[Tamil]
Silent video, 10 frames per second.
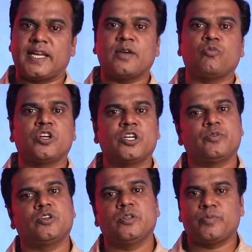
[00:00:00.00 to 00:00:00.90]
நிறைய
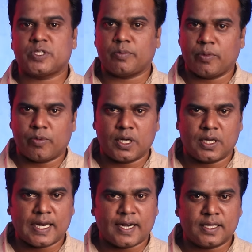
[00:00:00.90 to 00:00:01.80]
முன்னெடுப்புகளும் இப்போ சமீப
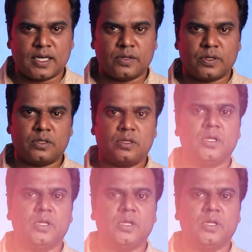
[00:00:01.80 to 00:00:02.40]
நடந்துக்கிட்டு வருது